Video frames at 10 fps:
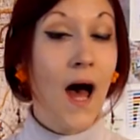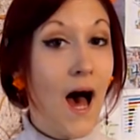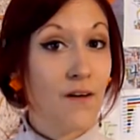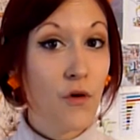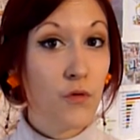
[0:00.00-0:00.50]

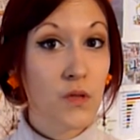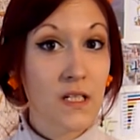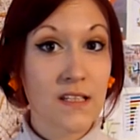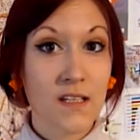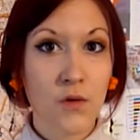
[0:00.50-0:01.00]
À force
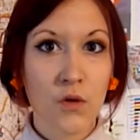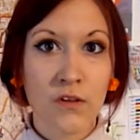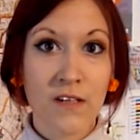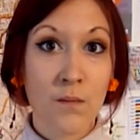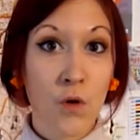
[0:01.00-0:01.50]
d'utiliser une
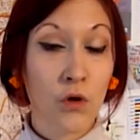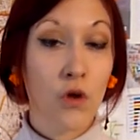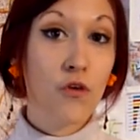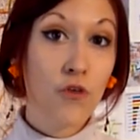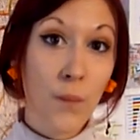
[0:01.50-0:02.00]
deuxième langue
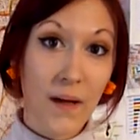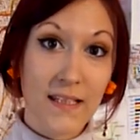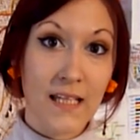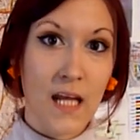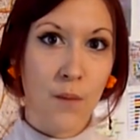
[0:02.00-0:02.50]
sans
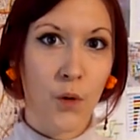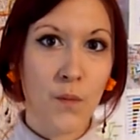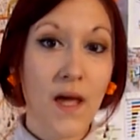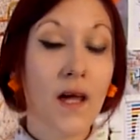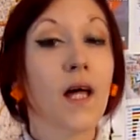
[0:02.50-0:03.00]
pratiquer la
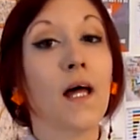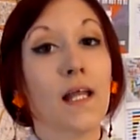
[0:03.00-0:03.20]
première,